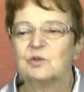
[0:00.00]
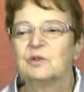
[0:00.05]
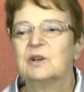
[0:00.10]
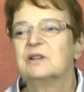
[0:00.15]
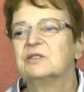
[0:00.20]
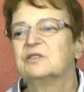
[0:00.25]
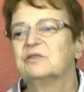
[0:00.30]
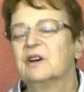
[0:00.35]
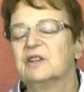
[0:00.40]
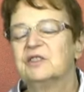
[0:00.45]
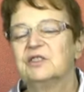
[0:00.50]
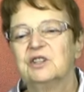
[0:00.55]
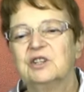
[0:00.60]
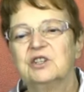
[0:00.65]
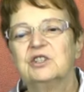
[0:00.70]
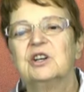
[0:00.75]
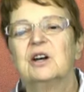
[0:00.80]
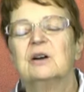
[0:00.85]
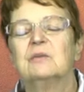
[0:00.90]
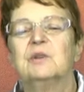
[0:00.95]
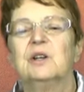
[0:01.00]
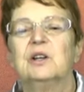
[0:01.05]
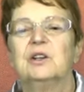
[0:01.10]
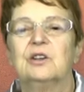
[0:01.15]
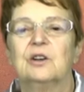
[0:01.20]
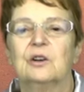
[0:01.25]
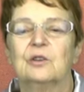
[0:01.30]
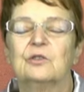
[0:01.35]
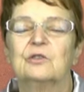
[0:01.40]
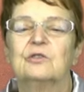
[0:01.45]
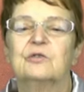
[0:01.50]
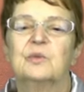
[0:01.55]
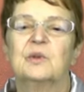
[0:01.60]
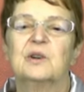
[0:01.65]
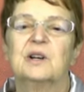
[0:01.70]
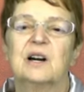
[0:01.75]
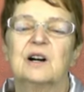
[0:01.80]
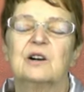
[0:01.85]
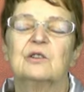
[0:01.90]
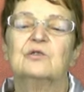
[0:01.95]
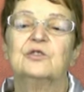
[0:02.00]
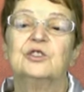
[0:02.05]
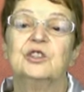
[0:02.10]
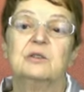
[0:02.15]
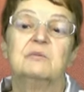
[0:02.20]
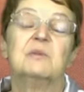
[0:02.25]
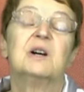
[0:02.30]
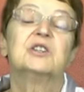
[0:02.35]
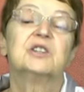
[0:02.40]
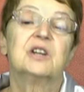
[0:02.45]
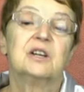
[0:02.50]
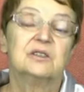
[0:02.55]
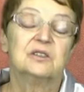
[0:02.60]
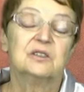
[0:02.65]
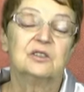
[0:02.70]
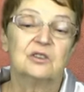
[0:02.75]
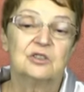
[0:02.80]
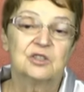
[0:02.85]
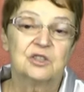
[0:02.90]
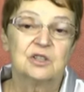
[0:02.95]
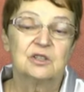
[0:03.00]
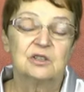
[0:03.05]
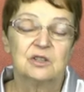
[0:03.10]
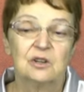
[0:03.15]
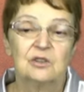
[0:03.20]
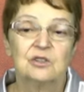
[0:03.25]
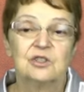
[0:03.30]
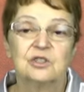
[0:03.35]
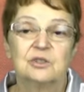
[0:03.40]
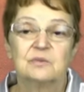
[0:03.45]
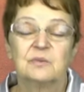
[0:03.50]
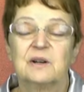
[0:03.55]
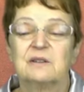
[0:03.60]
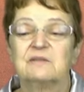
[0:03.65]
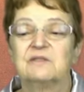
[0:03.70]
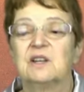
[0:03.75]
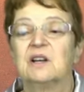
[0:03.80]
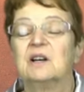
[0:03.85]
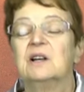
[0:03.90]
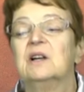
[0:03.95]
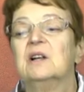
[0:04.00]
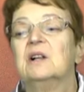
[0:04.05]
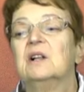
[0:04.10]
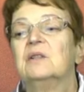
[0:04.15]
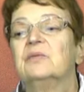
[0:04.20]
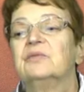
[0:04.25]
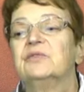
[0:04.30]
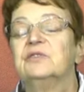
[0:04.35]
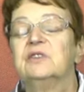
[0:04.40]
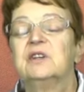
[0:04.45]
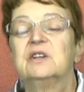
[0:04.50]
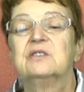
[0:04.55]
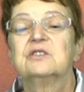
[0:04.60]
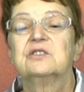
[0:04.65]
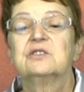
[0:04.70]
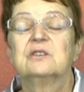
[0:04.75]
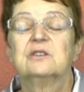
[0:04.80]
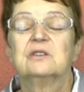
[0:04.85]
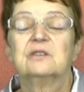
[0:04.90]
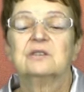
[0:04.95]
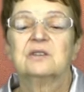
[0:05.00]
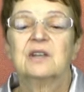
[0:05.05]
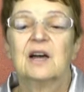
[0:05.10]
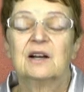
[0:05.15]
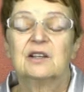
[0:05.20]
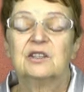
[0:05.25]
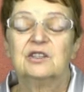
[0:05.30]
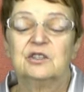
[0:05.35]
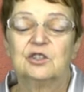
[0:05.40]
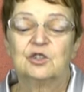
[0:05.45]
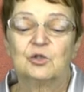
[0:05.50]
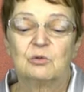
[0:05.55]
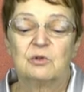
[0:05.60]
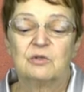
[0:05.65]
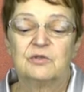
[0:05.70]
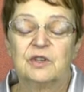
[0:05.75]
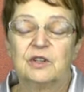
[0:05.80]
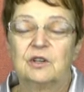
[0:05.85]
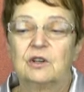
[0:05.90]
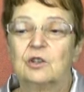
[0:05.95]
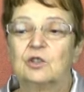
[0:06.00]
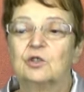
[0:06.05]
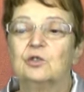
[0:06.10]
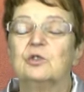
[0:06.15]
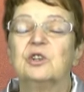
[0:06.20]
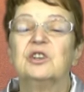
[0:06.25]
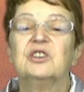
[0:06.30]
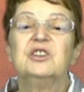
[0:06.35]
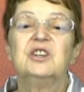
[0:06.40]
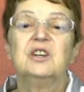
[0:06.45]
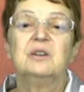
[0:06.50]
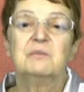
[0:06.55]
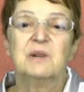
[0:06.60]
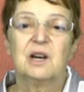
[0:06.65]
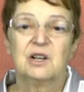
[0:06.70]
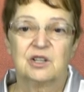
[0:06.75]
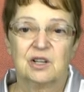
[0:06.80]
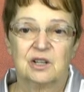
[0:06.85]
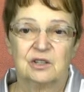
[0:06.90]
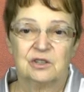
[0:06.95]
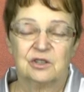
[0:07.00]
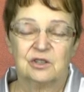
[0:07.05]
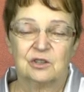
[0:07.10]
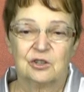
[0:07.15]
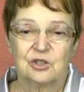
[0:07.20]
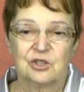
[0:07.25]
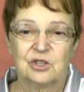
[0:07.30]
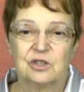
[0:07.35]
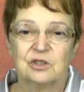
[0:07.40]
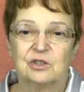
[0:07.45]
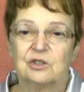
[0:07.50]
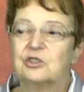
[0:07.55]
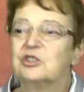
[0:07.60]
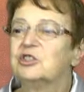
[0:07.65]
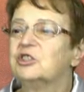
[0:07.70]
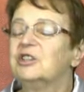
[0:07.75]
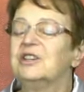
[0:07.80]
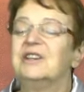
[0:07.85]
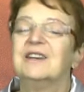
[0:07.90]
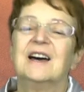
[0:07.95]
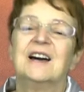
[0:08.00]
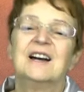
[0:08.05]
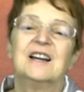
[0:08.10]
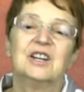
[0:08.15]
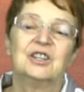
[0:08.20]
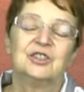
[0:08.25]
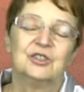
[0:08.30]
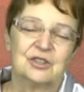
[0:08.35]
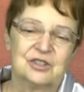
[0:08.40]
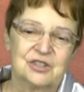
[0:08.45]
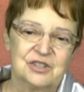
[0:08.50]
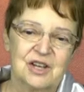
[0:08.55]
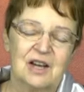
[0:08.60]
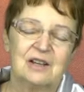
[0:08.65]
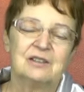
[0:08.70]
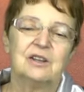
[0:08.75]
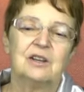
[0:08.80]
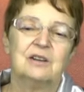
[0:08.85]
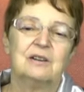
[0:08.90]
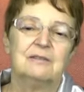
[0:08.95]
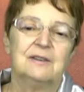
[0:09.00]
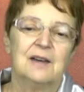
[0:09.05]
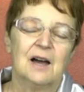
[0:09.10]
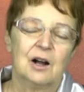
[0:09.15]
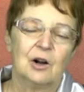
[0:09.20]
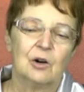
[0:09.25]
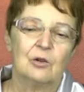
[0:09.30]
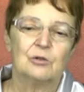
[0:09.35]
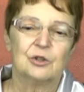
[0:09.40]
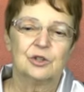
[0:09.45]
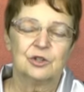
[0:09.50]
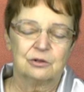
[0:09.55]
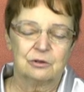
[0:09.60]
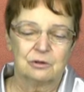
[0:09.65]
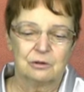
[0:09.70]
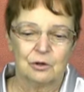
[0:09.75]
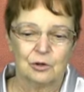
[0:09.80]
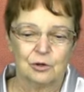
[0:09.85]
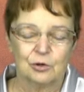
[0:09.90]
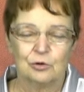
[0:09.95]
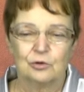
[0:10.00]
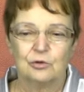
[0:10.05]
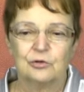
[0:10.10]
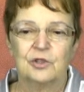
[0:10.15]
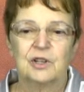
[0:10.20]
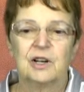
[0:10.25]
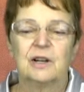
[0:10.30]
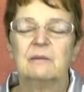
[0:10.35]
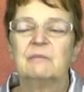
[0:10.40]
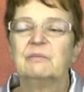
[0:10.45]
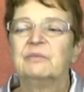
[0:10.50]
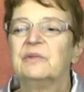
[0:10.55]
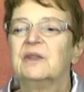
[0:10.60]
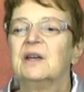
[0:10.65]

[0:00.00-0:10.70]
U nas 20 milionów Polaków nie ma żadnych oszczędności, prawda? Więc y, taki człowiek, który nie ma żadnych oszczędności i nagle dostanie jakąś gotówkę,